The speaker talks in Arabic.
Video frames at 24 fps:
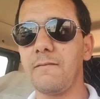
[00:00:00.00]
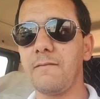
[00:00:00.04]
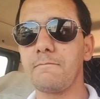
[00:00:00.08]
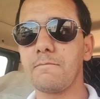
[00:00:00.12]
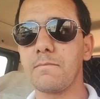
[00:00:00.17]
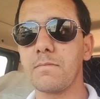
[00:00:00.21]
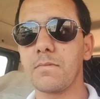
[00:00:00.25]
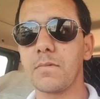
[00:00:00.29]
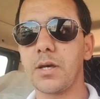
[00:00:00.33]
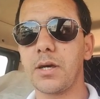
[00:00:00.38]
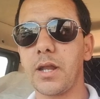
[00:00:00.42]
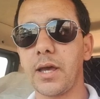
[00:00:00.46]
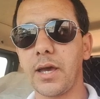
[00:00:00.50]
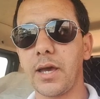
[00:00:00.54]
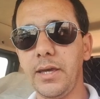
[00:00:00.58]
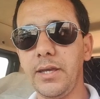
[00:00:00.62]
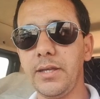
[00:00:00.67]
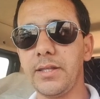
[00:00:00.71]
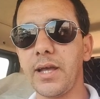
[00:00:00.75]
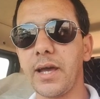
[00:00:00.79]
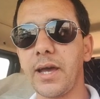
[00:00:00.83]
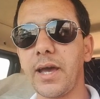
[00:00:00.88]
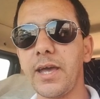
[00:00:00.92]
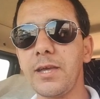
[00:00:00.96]
راه قاعده
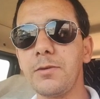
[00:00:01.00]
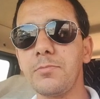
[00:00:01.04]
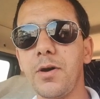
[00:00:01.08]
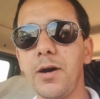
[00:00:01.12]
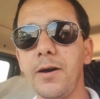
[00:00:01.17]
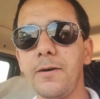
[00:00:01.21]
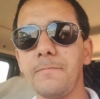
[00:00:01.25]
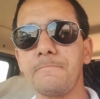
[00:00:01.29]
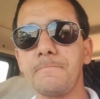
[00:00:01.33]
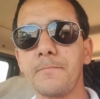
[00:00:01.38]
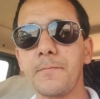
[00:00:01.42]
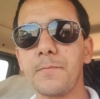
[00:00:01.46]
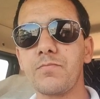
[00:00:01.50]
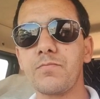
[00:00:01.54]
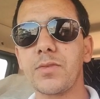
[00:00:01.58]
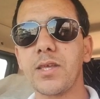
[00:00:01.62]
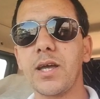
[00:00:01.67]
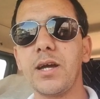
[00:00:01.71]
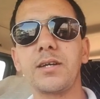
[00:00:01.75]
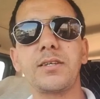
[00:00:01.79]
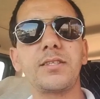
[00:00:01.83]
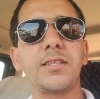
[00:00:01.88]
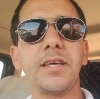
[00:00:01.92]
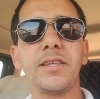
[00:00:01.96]
خايبه
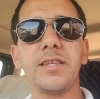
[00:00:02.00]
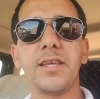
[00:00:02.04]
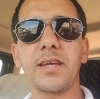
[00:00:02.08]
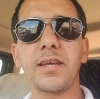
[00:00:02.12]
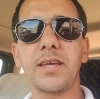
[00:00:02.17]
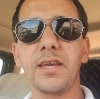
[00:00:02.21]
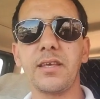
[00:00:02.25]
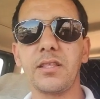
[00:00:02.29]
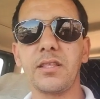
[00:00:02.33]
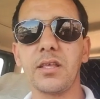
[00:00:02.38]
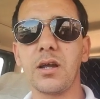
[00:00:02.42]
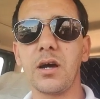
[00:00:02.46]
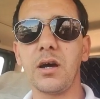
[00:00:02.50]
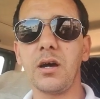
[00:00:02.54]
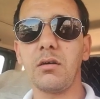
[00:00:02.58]
اكثريه كيديرها